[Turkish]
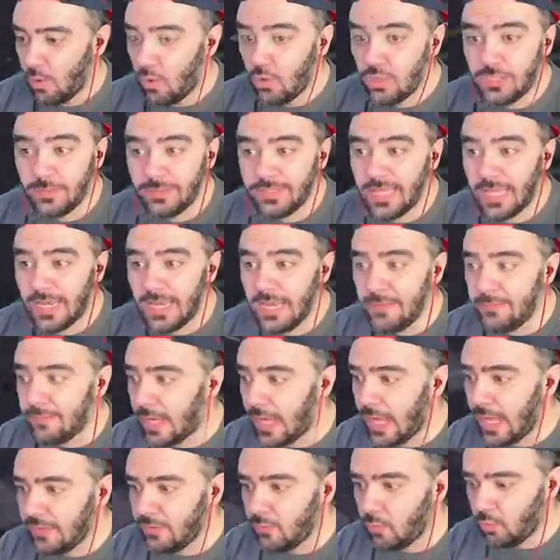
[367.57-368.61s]
Önce bir deneyeyim
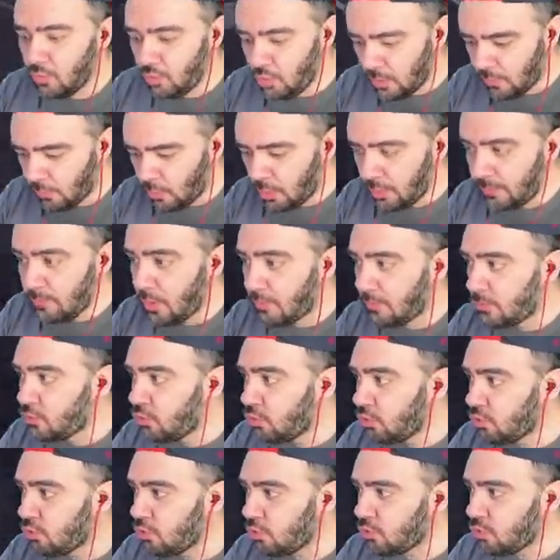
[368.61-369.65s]
lan. Oluyor mu olmuyor mu?
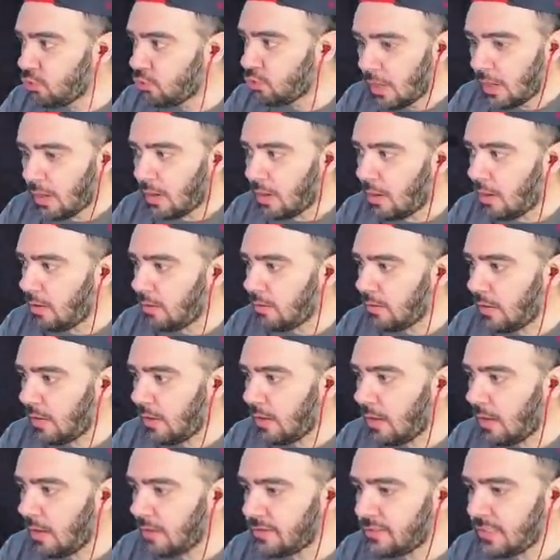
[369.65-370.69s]
Dur dur dur.
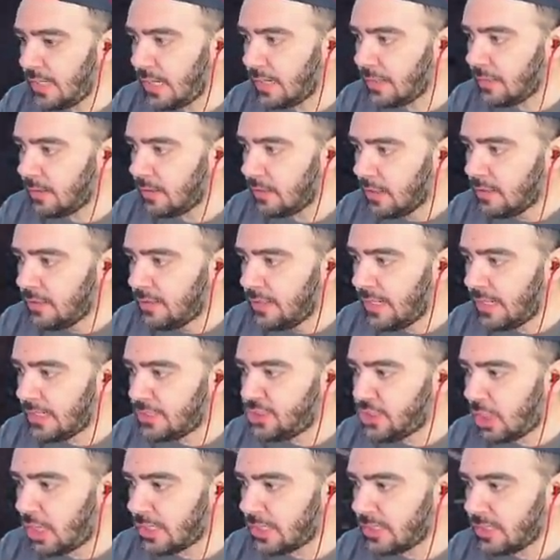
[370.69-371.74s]
Allah direk, direkt
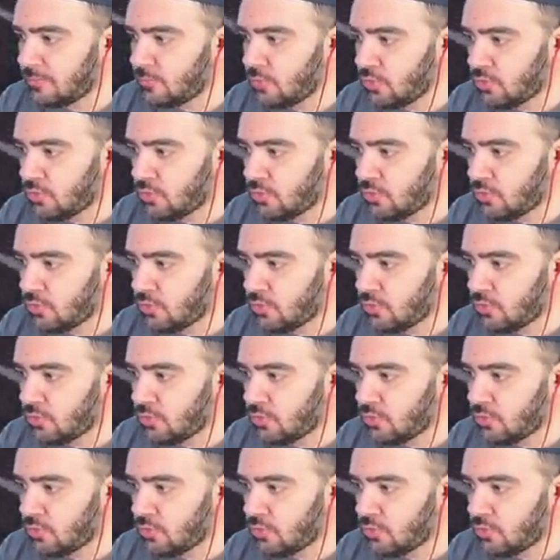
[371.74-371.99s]
çağırdım dur.